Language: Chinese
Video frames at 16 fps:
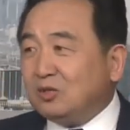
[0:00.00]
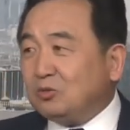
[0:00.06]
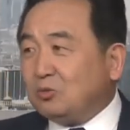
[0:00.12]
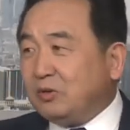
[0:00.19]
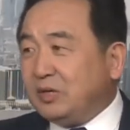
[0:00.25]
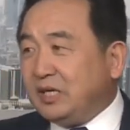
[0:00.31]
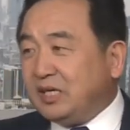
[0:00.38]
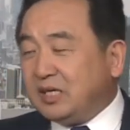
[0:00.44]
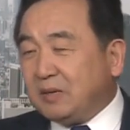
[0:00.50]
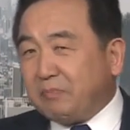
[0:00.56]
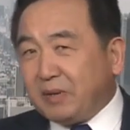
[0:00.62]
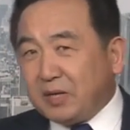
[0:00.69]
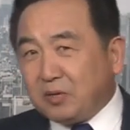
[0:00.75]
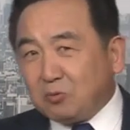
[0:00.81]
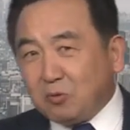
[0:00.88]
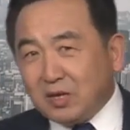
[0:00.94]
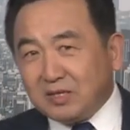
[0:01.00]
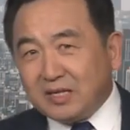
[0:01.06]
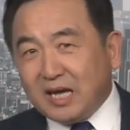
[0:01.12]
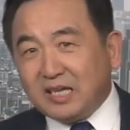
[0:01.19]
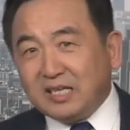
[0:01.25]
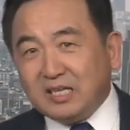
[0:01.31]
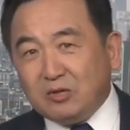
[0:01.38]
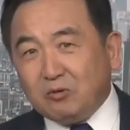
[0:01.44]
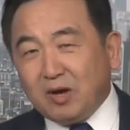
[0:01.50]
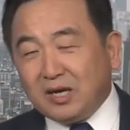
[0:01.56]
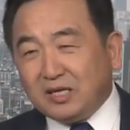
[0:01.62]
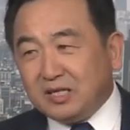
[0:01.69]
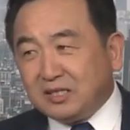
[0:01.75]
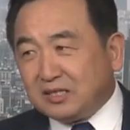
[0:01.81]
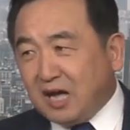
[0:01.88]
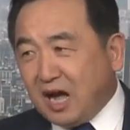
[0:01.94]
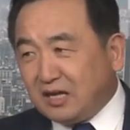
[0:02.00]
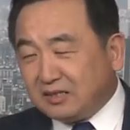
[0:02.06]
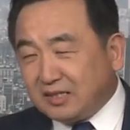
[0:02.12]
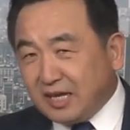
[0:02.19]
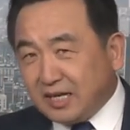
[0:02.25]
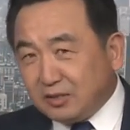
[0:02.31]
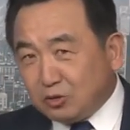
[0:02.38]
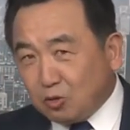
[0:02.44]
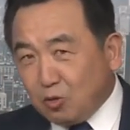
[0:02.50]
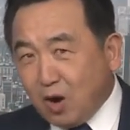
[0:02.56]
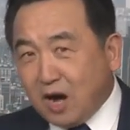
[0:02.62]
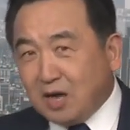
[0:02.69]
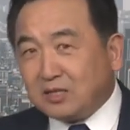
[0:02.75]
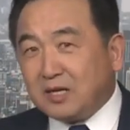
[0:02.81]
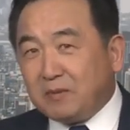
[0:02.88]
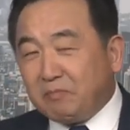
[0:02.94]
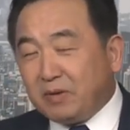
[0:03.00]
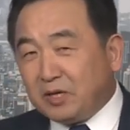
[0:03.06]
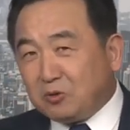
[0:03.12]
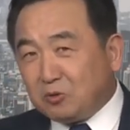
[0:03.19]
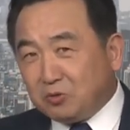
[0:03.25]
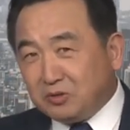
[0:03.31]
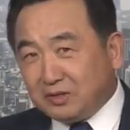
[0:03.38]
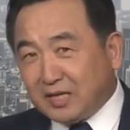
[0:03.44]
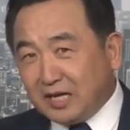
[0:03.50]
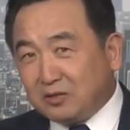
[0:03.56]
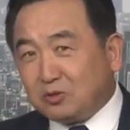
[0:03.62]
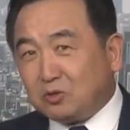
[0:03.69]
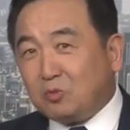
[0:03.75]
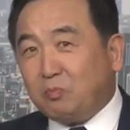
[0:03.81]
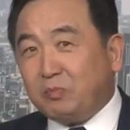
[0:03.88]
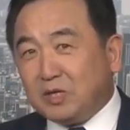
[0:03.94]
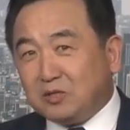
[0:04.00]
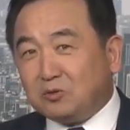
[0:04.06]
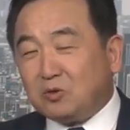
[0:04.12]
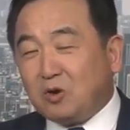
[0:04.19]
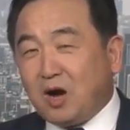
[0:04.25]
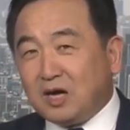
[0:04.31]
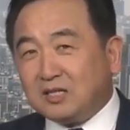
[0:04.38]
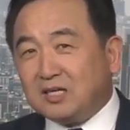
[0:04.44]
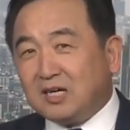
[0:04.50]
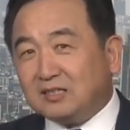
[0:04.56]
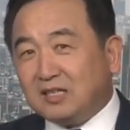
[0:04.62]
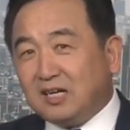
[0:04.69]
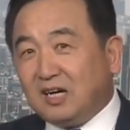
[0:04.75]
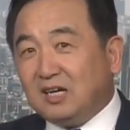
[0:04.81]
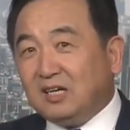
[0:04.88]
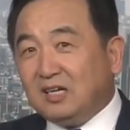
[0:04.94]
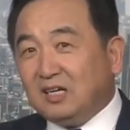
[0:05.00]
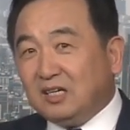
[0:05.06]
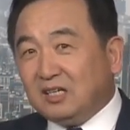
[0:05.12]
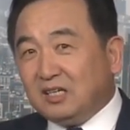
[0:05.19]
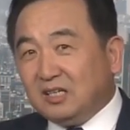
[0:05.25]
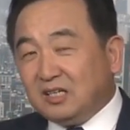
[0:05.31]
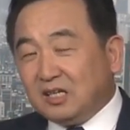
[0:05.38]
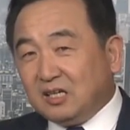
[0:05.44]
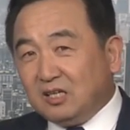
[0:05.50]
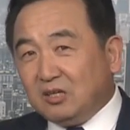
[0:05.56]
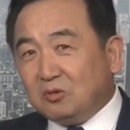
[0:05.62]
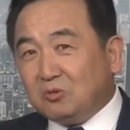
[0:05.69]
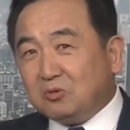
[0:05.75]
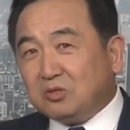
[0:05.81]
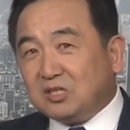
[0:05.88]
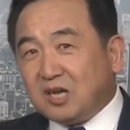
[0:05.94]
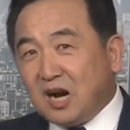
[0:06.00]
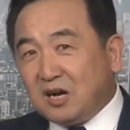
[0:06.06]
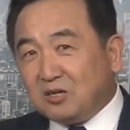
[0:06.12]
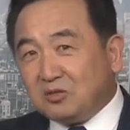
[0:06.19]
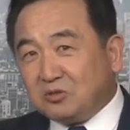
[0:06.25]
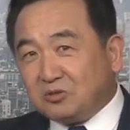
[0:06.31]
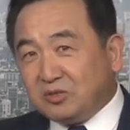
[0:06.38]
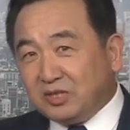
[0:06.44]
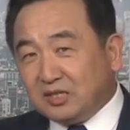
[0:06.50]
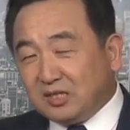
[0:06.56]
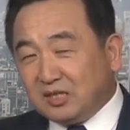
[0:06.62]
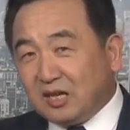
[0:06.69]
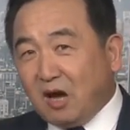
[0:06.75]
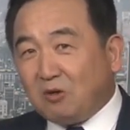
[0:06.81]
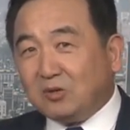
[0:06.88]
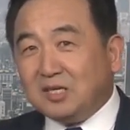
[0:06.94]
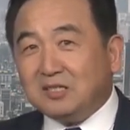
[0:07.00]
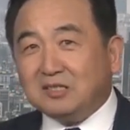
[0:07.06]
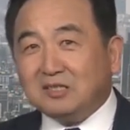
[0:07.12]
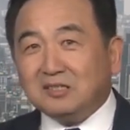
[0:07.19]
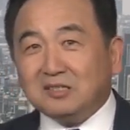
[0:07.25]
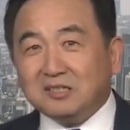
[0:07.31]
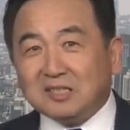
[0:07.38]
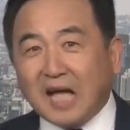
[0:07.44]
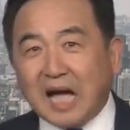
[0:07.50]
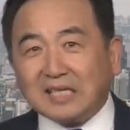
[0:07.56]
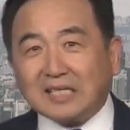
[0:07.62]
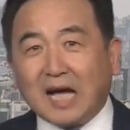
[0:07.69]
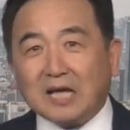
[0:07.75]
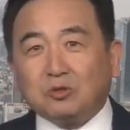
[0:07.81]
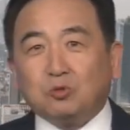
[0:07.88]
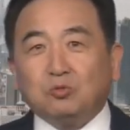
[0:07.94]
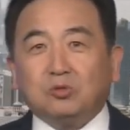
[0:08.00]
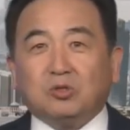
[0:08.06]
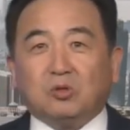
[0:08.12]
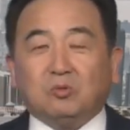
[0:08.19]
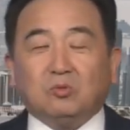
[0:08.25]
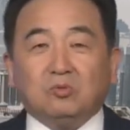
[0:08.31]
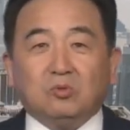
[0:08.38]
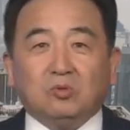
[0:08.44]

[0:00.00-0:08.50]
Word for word: 对一个被关在医院里躺在床上、被捆在病床上的一个六十二岁的老人。大打出手，